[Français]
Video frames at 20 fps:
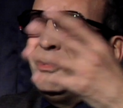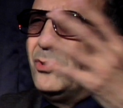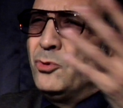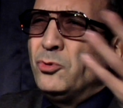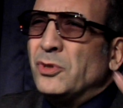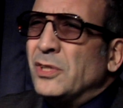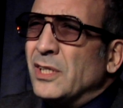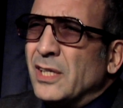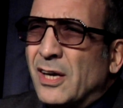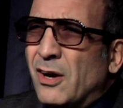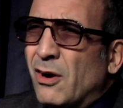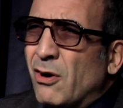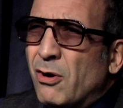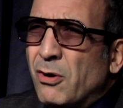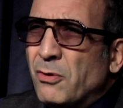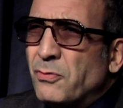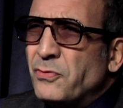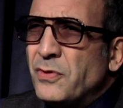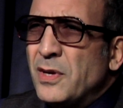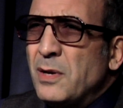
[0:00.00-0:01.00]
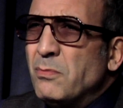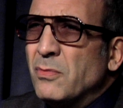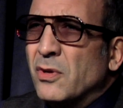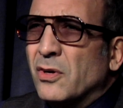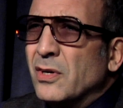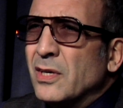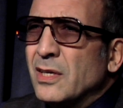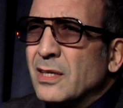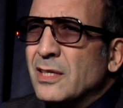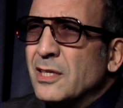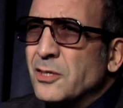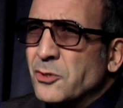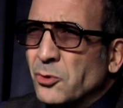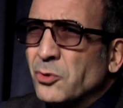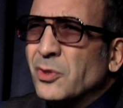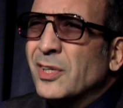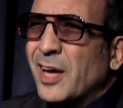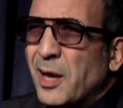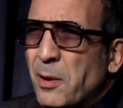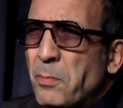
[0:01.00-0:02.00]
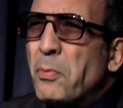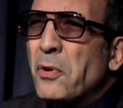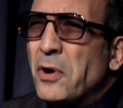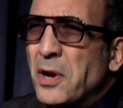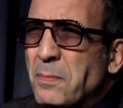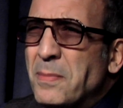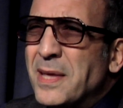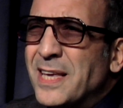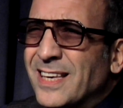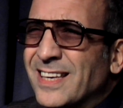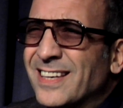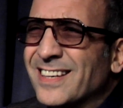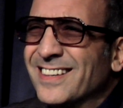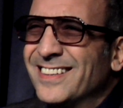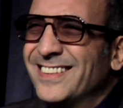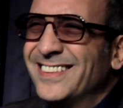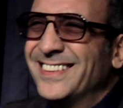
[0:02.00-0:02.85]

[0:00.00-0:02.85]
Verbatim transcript: Tous ces grands films dans les... qui sont très polémiques.